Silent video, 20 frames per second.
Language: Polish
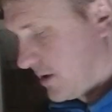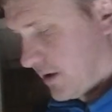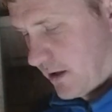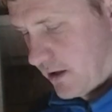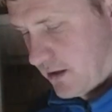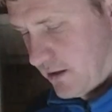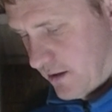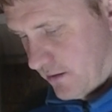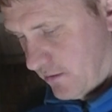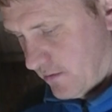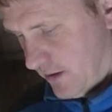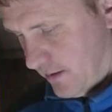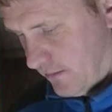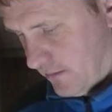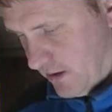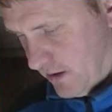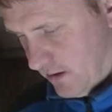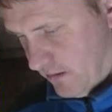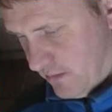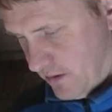taki
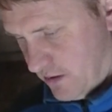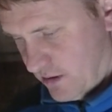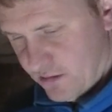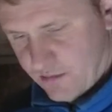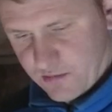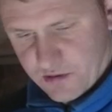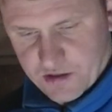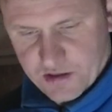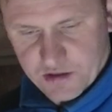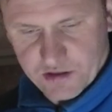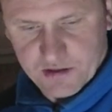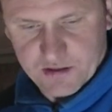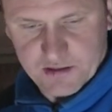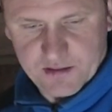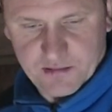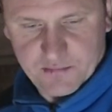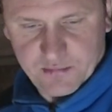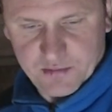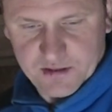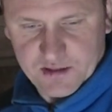regulamin i będzie można się
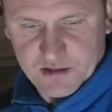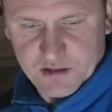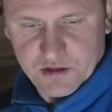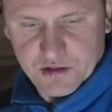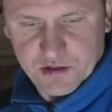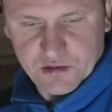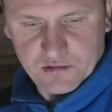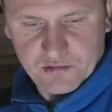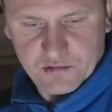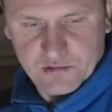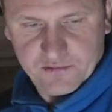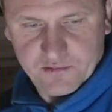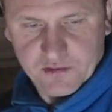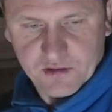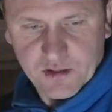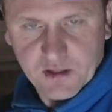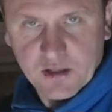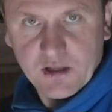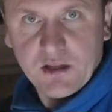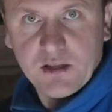zapoznać szczegółowo.
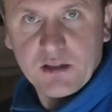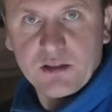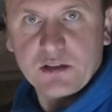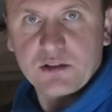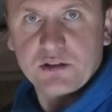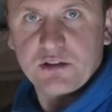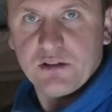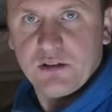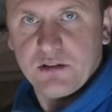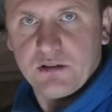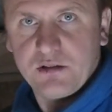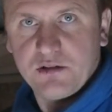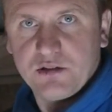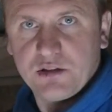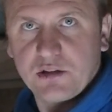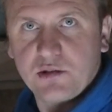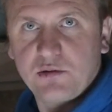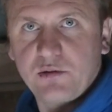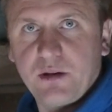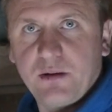Także
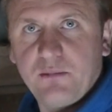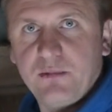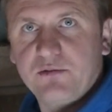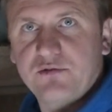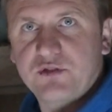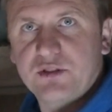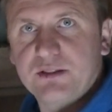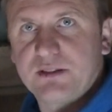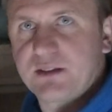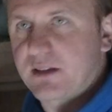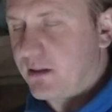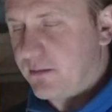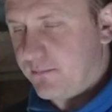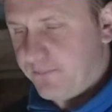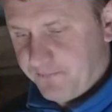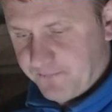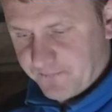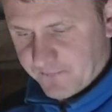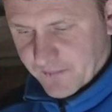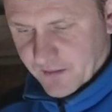dziękujemy
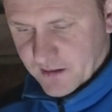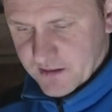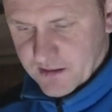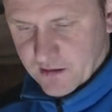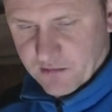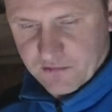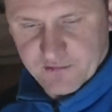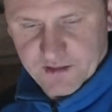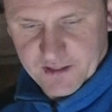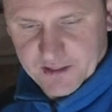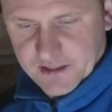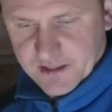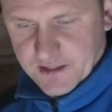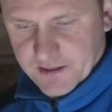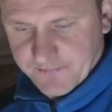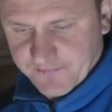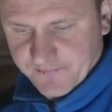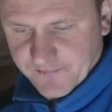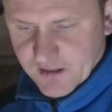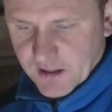wszystkim za uwagę,
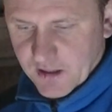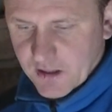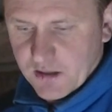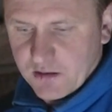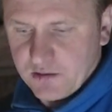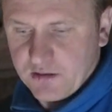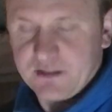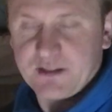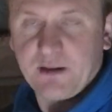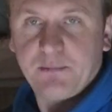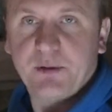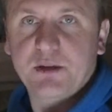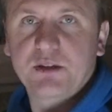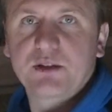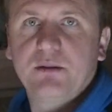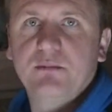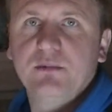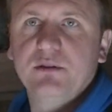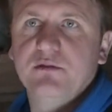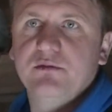no i
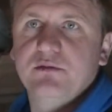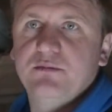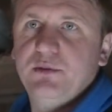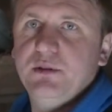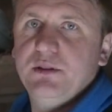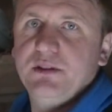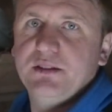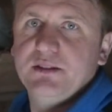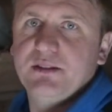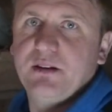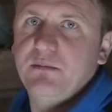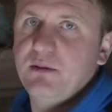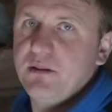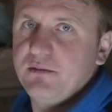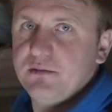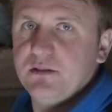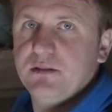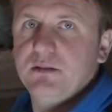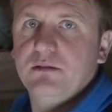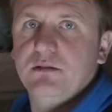zapraszamy do wspólnej
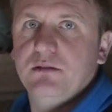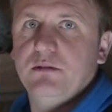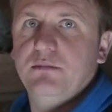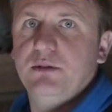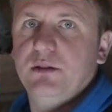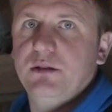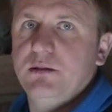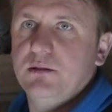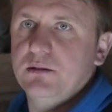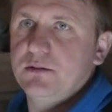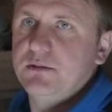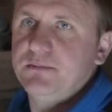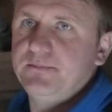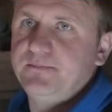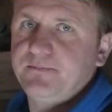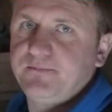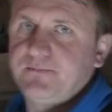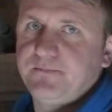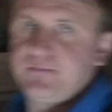zabawy. Dobry lot.